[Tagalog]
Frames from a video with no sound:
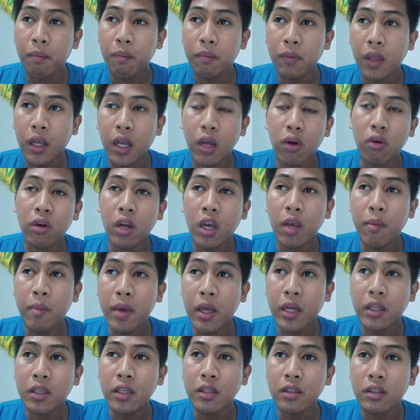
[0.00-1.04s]
nagkaroon ng
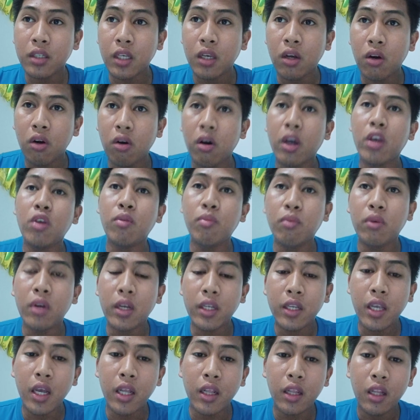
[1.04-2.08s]
emergency, o kayo muna
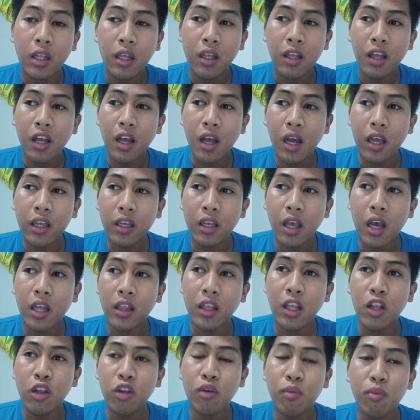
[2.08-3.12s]
dyan,
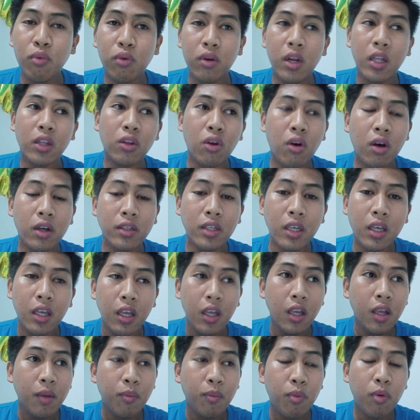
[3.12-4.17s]
i-handle nyo muna to kasi
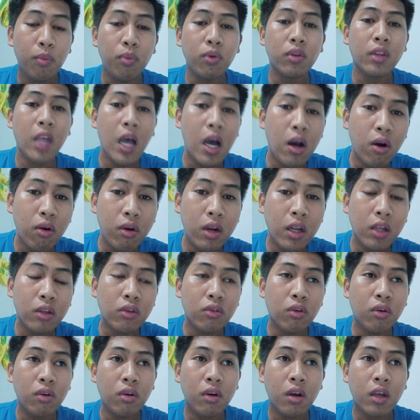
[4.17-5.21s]
pupuntahan ko lang
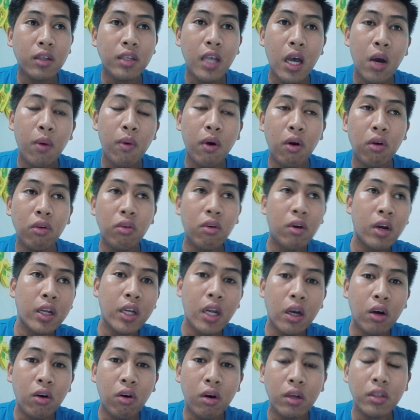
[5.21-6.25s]
tong asawa ko, yung
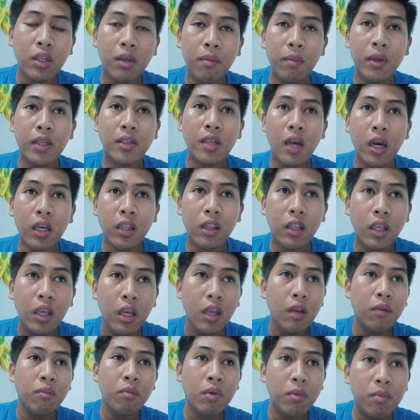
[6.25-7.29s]
anak ko kasi may sakit eh.
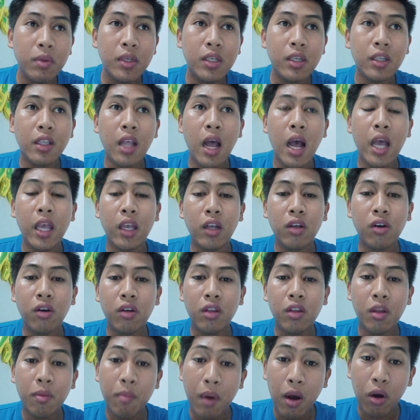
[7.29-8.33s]
Bibisitahin ko,
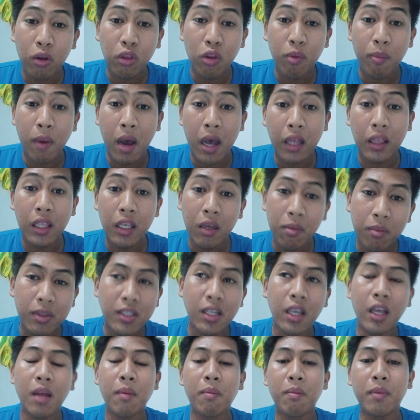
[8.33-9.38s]
'di ba? Automatic,
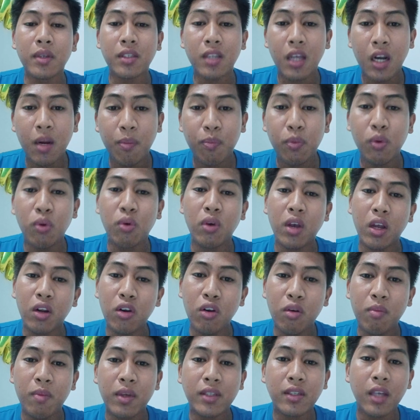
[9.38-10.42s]
masaya, masarap yung
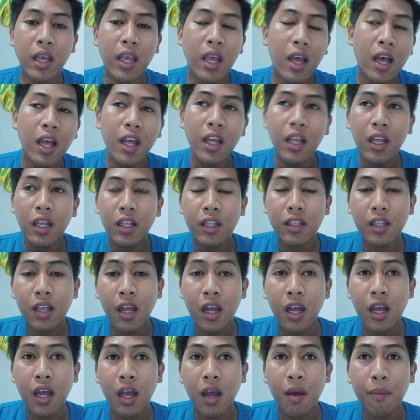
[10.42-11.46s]
ganun, masaya.
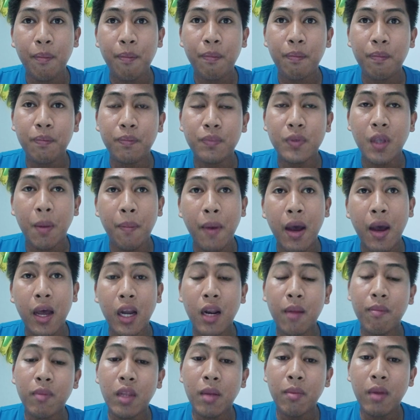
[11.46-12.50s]
Na sa
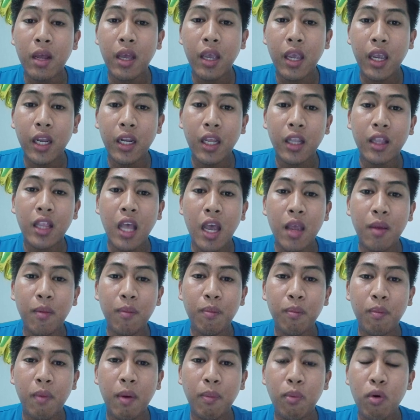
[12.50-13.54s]
pakaramdam na anytime
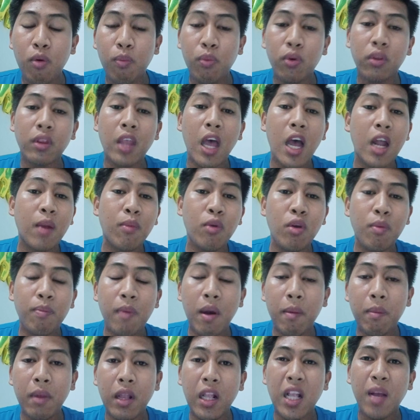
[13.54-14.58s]
mapupuntahan mo yung
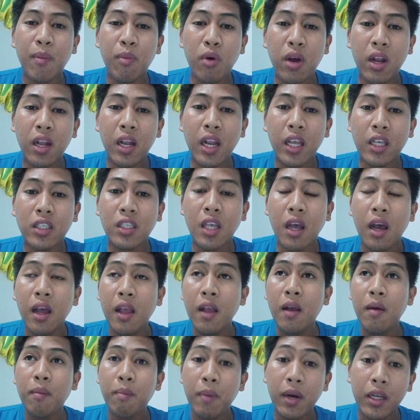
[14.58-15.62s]
pamilya mo unlike sa
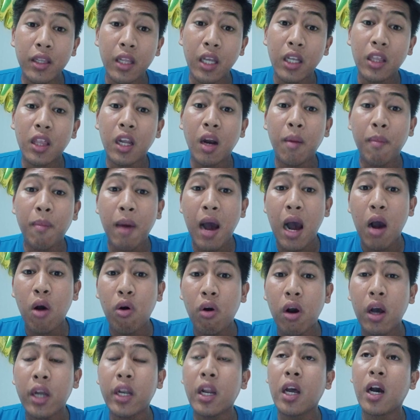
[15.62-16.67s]
pag
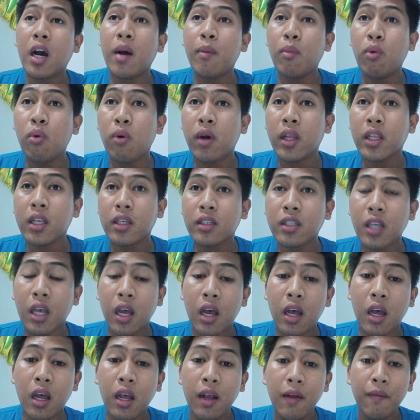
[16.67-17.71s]
nagtrabaho ka nangamuhan ka
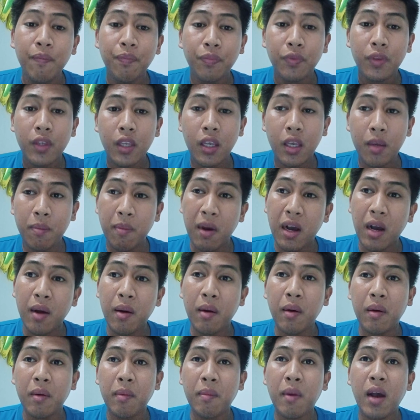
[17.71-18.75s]
sa
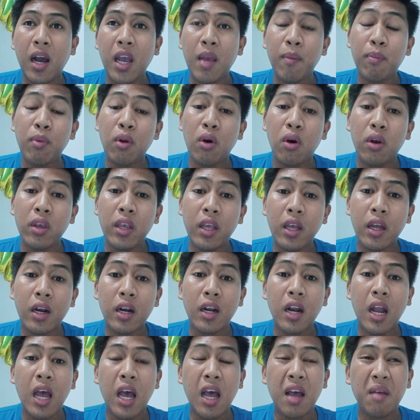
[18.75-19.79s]
ibang mga employer
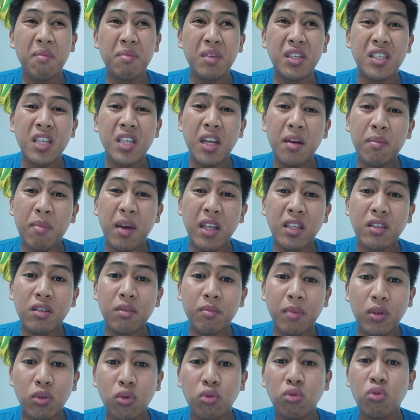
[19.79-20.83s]
na minsan mas
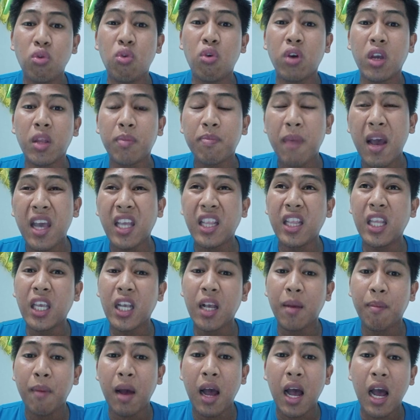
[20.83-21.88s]
masusungit pa hindi
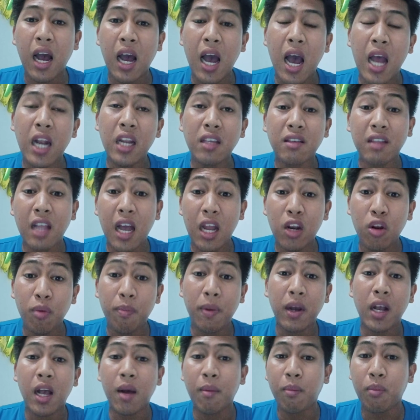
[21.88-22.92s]
ka makakaalis lalo
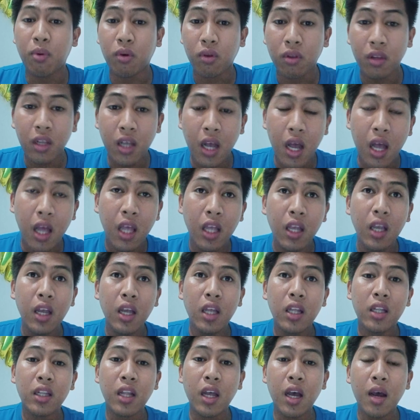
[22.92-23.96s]
pag abroad ka
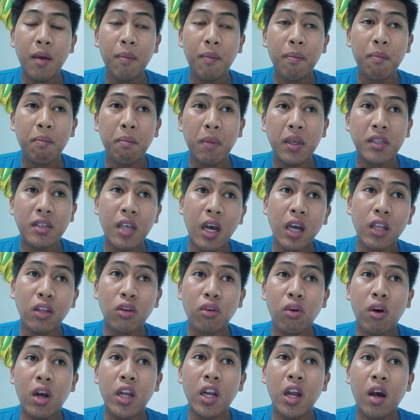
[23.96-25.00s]
na may sakit
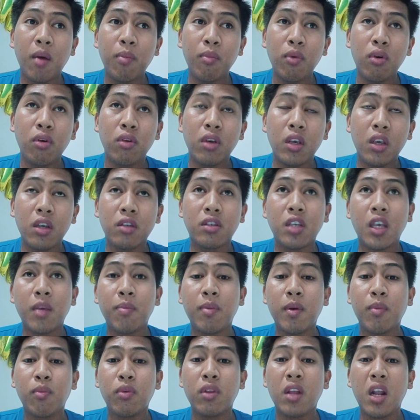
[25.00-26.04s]
yung anak mo,
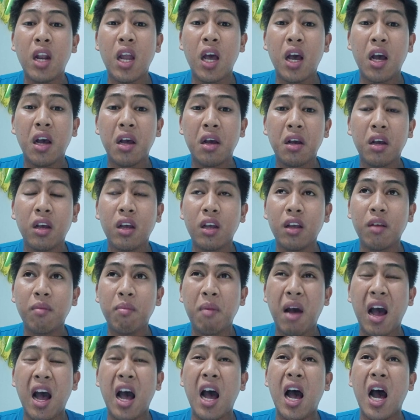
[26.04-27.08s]
iisipin mo na lang,
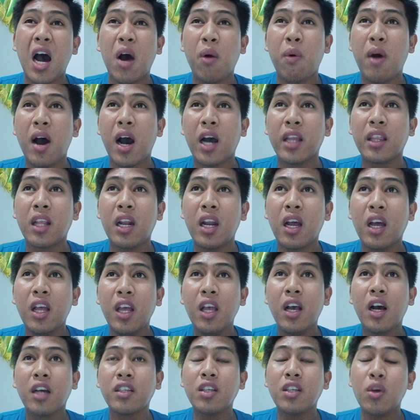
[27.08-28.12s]
maaawa ka na lang
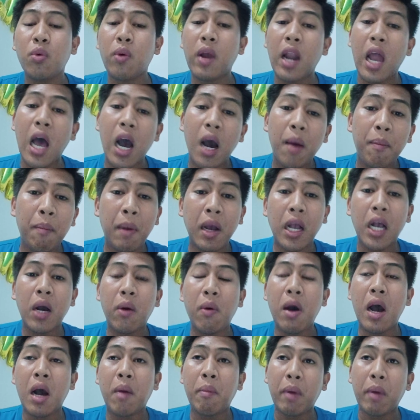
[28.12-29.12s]
kasi wala kang magawa. Ang